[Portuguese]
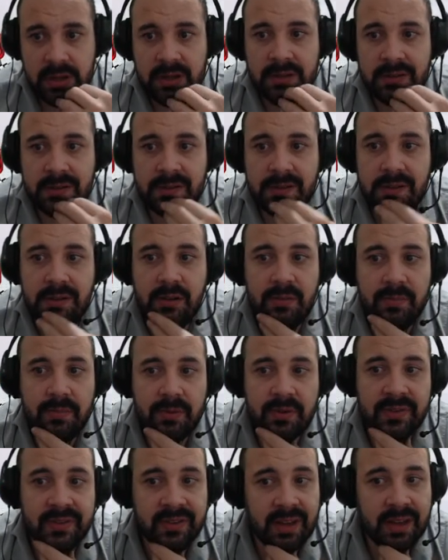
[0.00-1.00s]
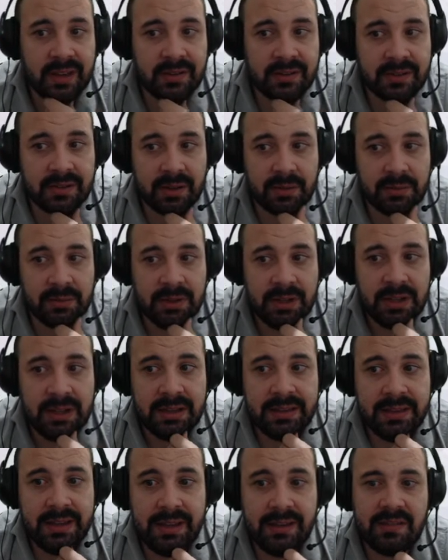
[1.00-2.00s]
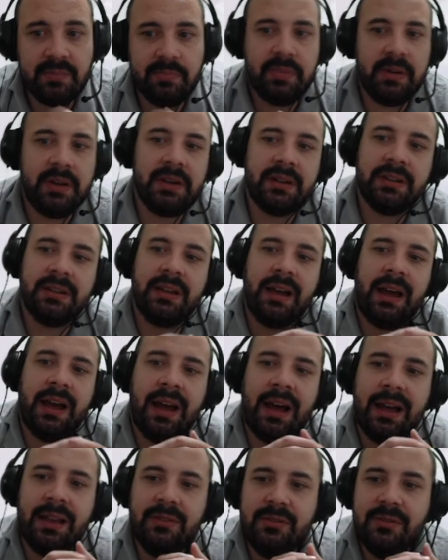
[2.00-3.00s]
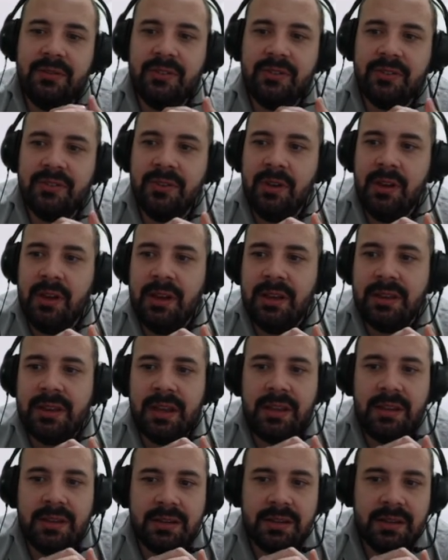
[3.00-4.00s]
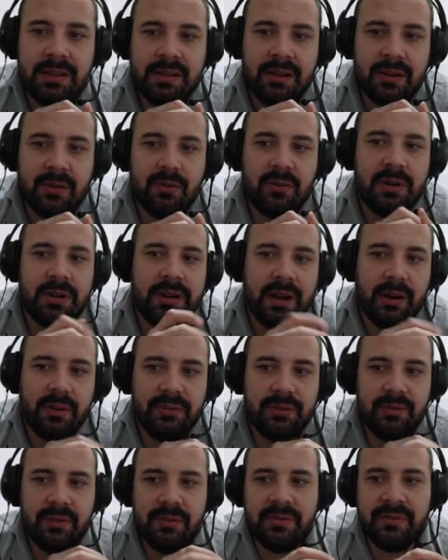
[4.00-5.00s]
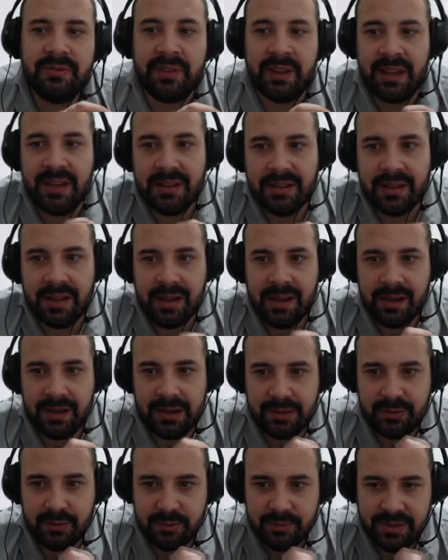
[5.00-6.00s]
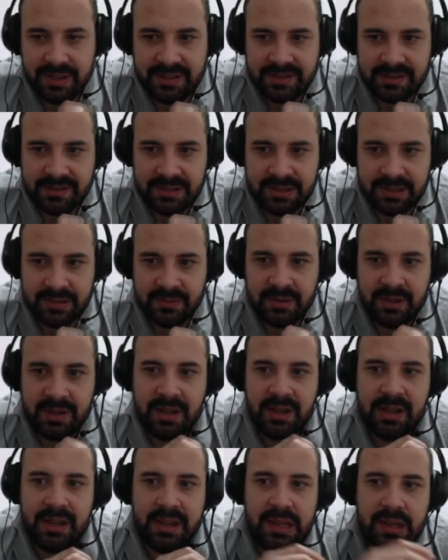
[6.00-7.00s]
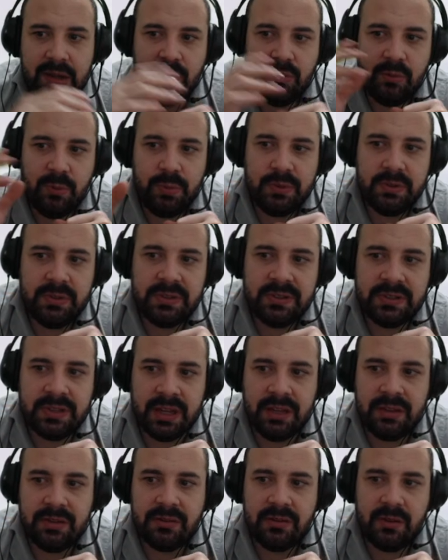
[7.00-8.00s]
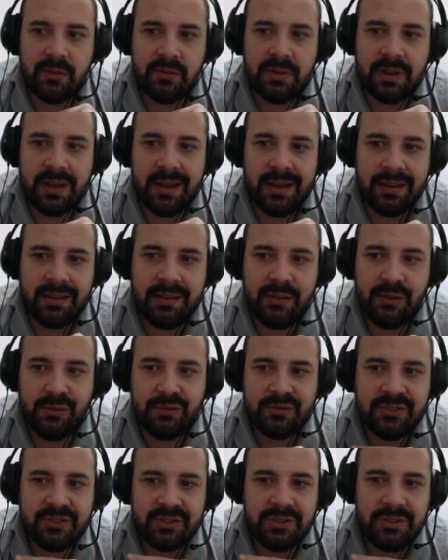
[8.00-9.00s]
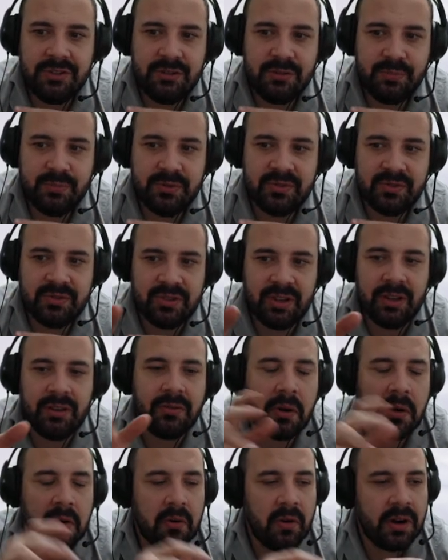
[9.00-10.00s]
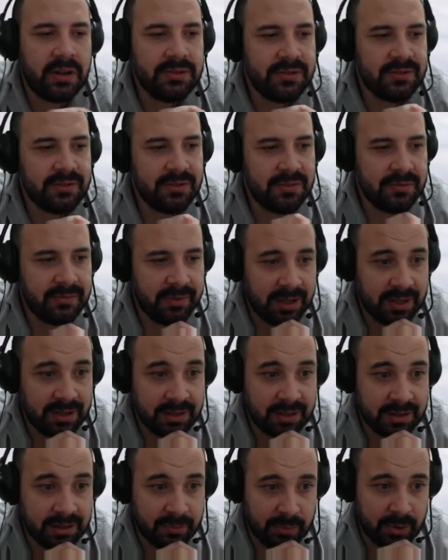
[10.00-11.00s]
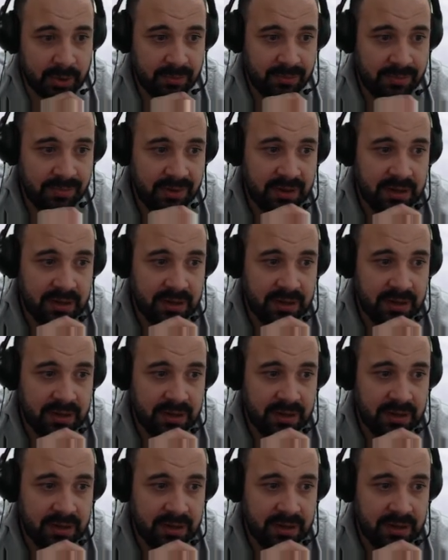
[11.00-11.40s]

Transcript: 5% estão despertados, tentando acordar os 90% adormecido. E 1% não quer que os 5% acorde os 90%, tá bom?